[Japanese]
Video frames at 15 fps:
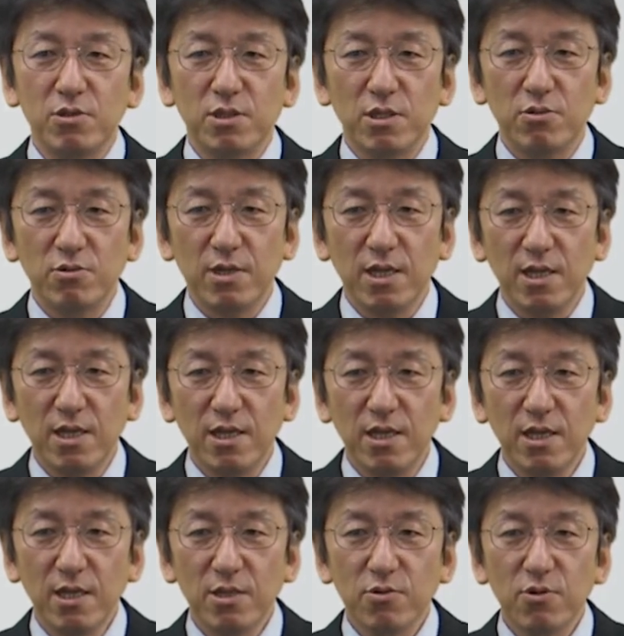射を受けて、
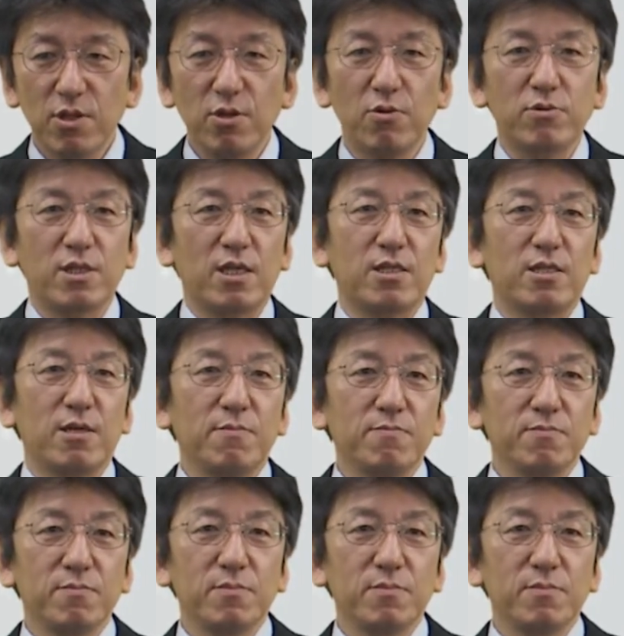それで良くなった。